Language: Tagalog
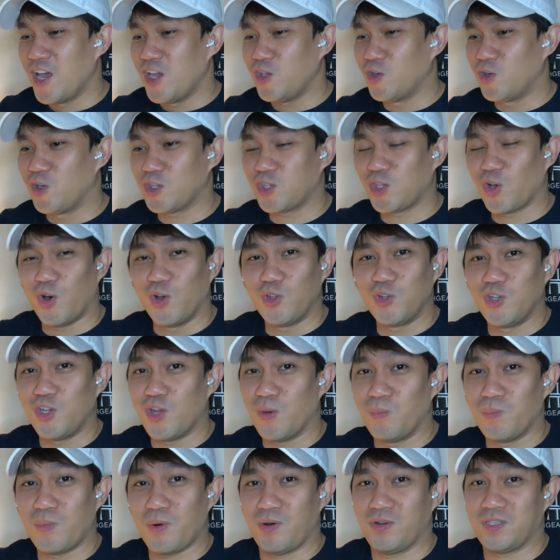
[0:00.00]
yung tono
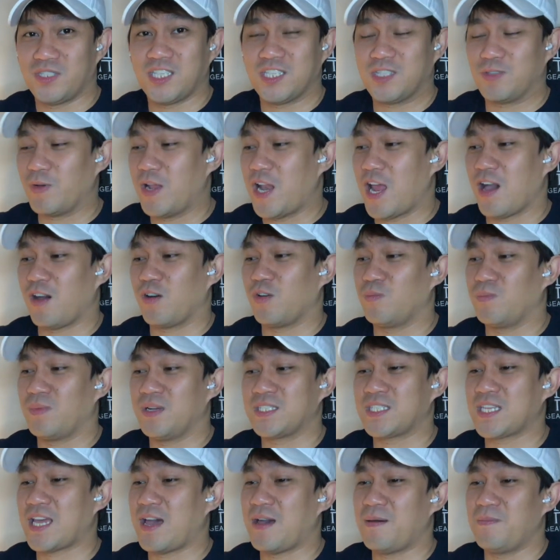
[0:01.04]
ng boses, wala akong
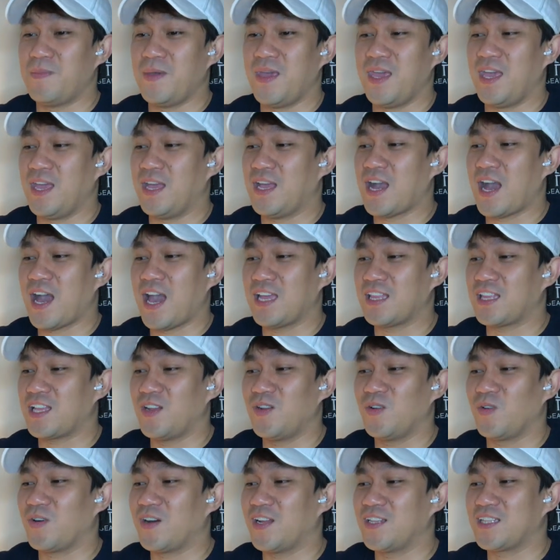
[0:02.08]
masabi. Kahit
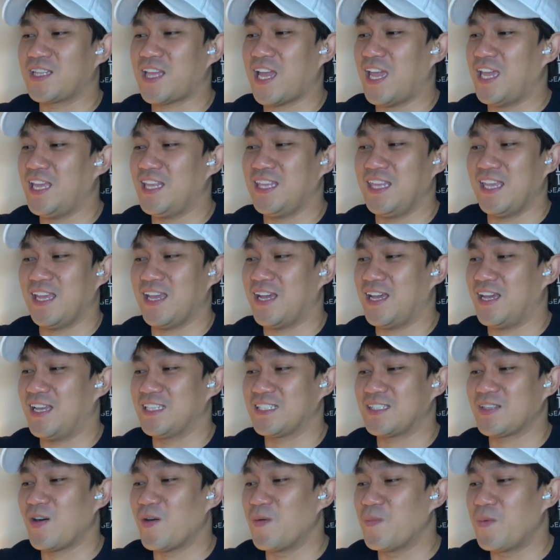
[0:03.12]
anong kantahin niya,
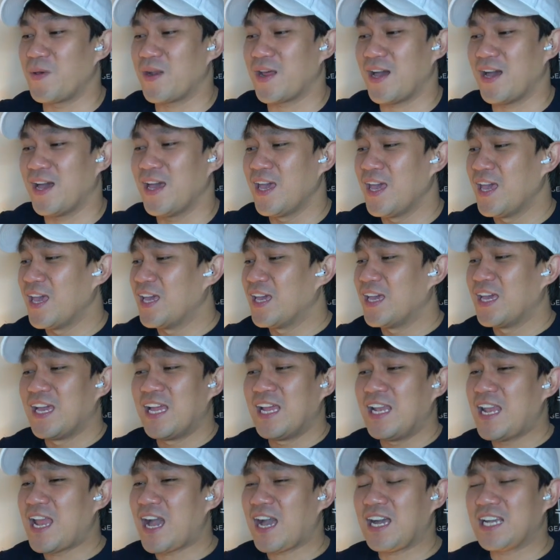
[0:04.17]
sobra
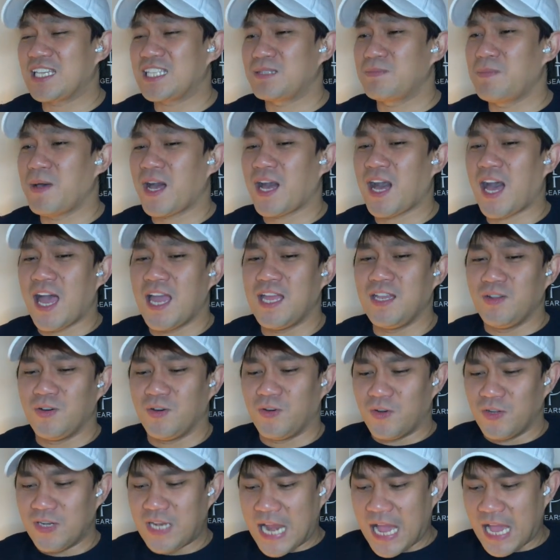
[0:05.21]
lakas ba ka
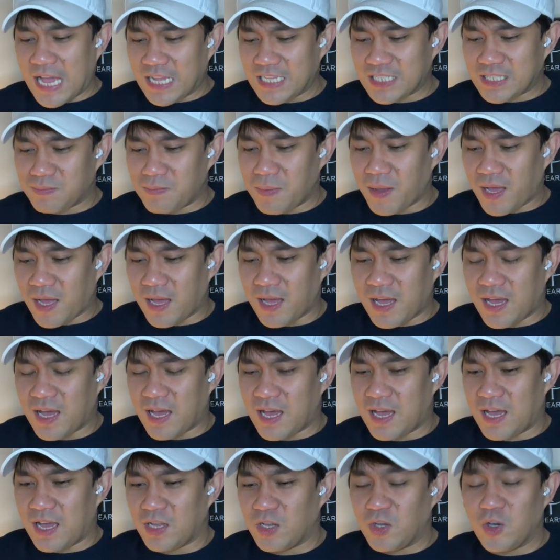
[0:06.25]
ano, lakas
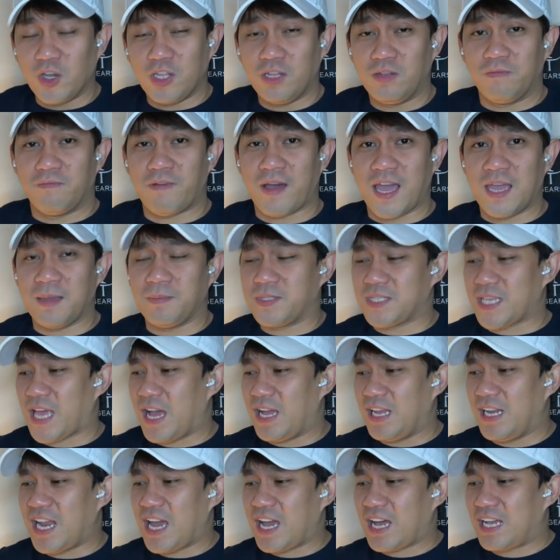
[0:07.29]
baka good vibes,
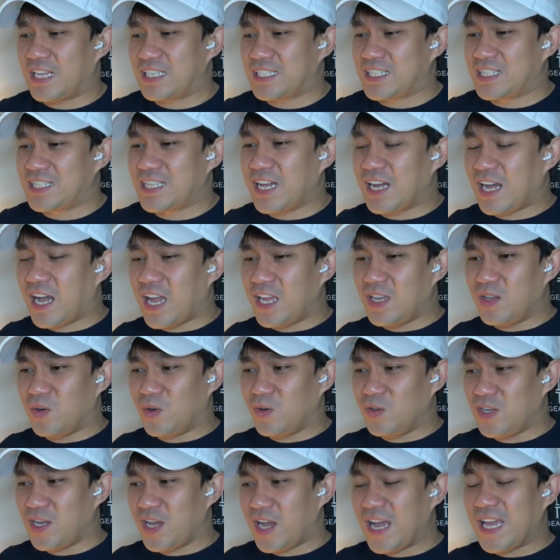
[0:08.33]
ang lakas ng ano,
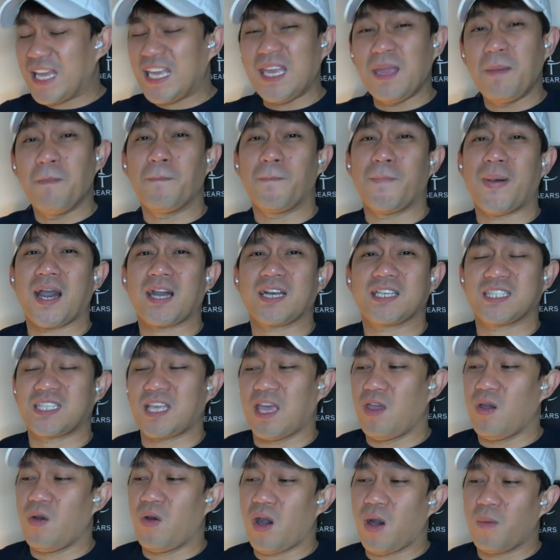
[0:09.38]
ng impact
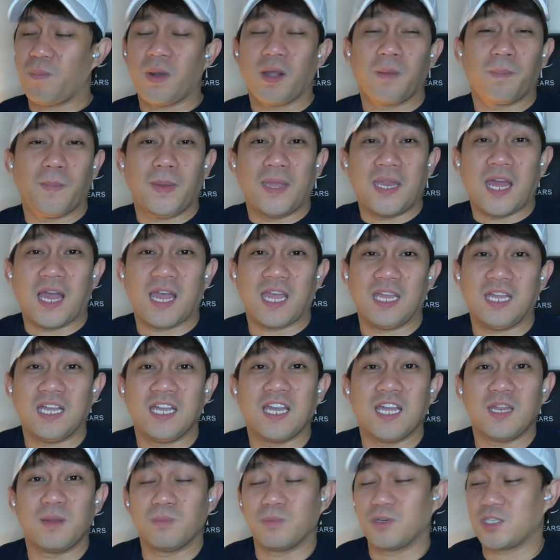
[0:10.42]
sa'yo kapag
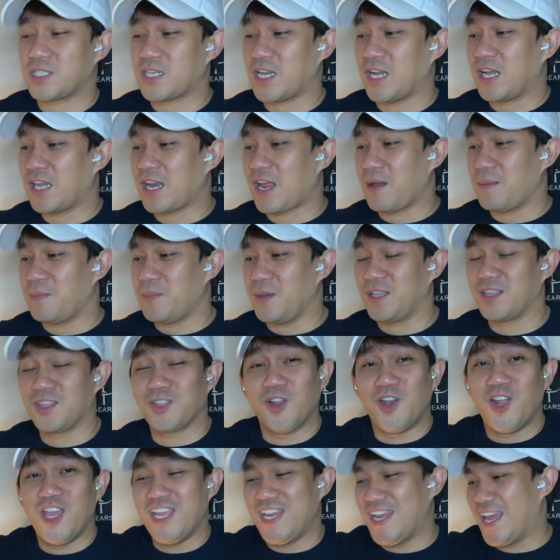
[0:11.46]
pinakinggan mo siya. Grabe.
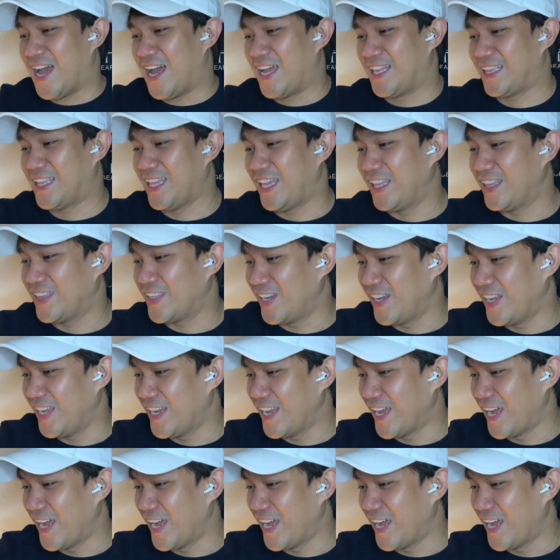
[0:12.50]
Tuloy natin, tuloy